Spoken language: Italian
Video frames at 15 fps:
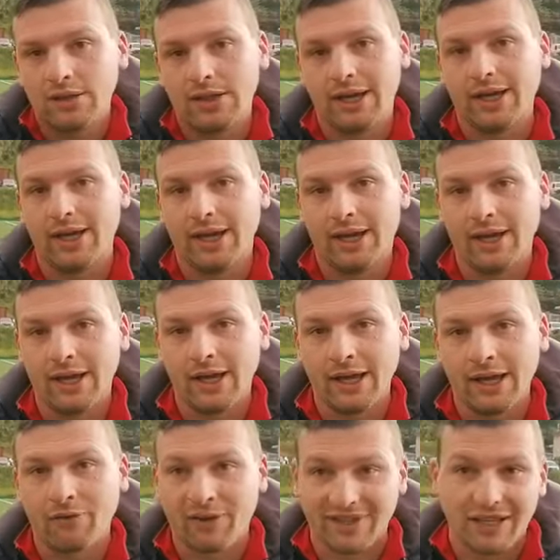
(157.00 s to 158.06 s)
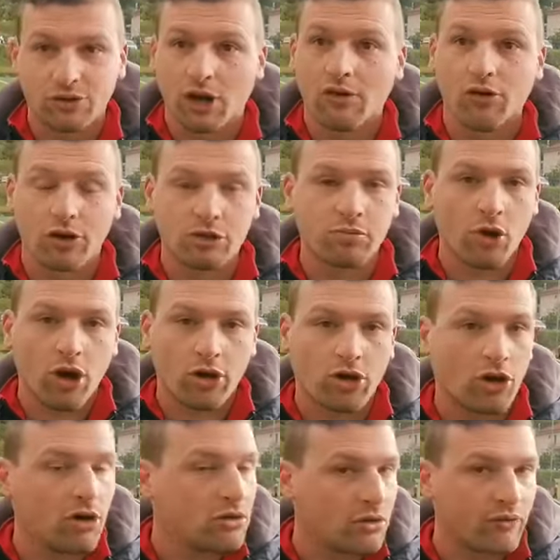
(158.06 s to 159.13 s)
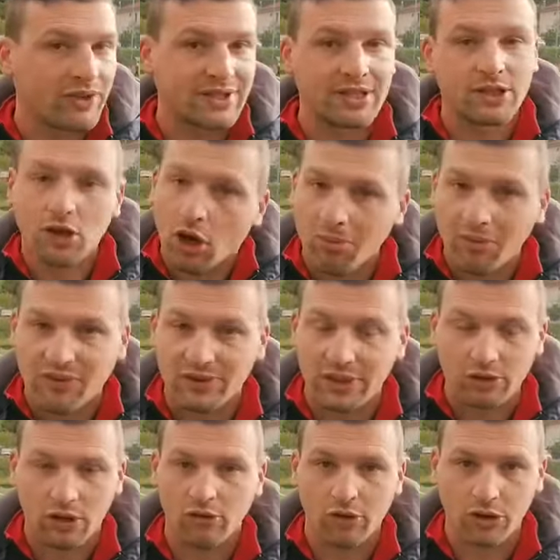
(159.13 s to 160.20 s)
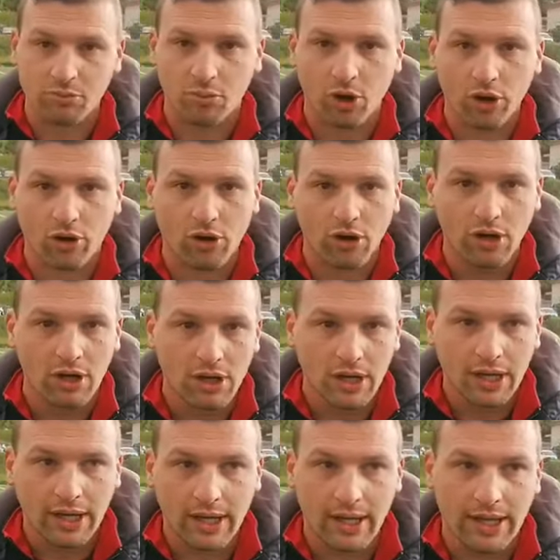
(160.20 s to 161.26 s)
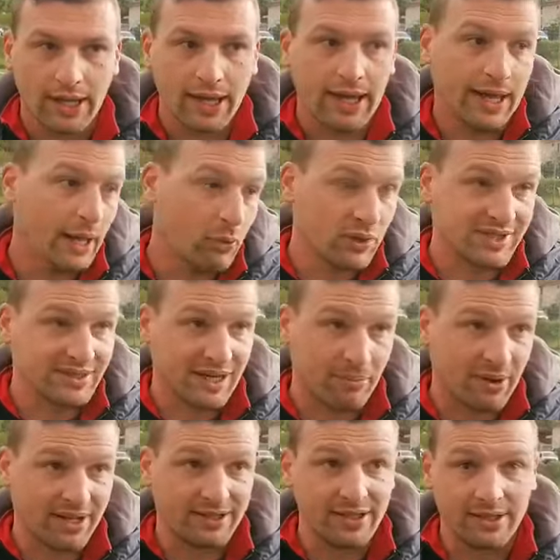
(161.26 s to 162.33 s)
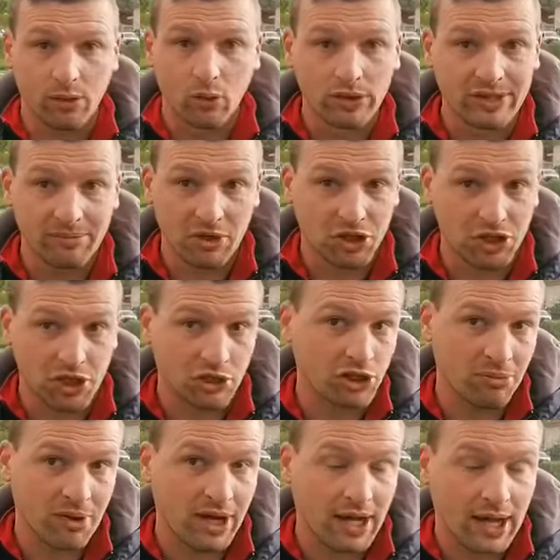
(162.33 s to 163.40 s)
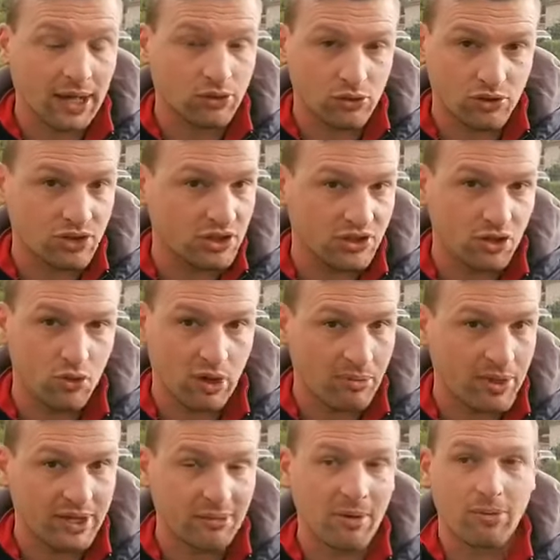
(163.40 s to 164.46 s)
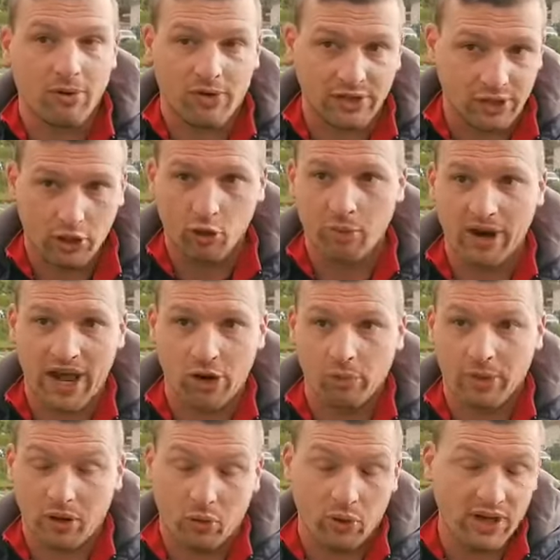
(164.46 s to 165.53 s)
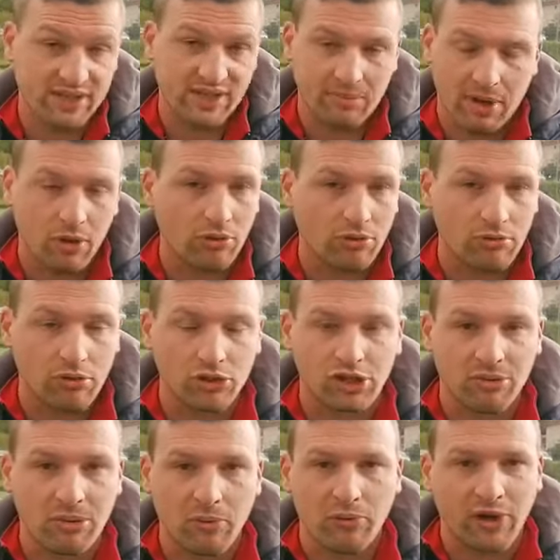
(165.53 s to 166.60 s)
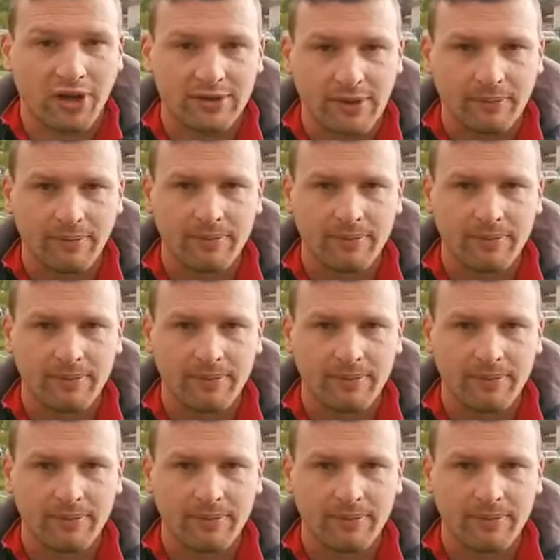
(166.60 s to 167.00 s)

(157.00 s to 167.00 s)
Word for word: e fa tanto lavoro sporco, non fa tanti gol ma fa tanto lavoro sporco e, e in queste tre partite ultime ci, ci, è mancato, sì sicuramente, abbiamo provato a recuperarlo per questa ma non, non ce l'abbiamo fatto.